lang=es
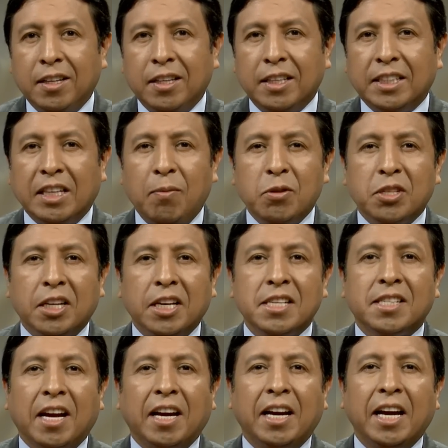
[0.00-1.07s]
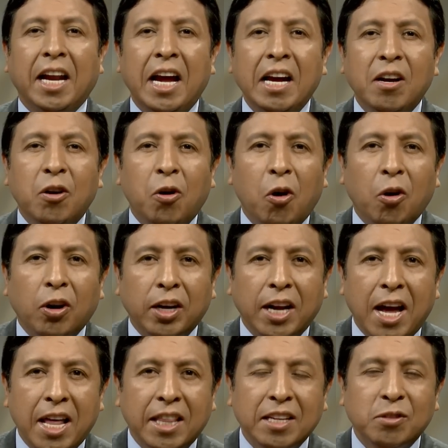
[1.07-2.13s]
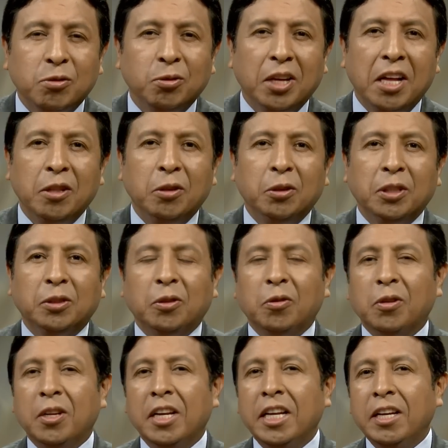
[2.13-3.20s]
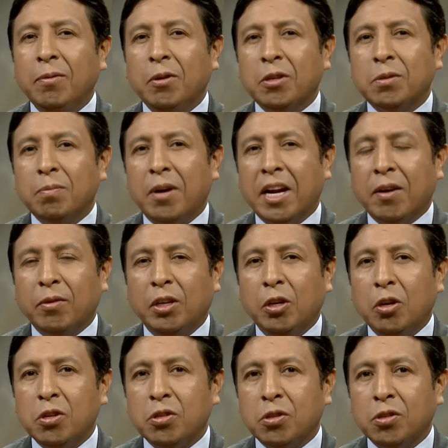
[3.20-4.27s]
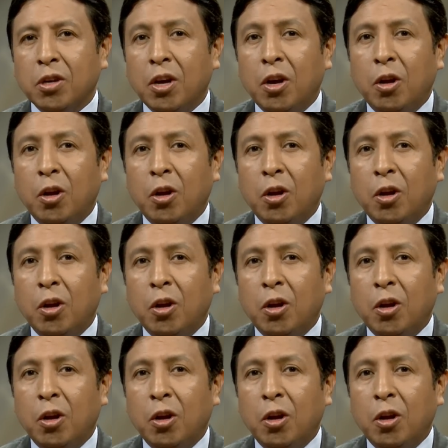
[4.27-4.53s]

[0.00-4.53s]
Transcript: Estamos en esta gran jornada estudiando estos libros maravillosos,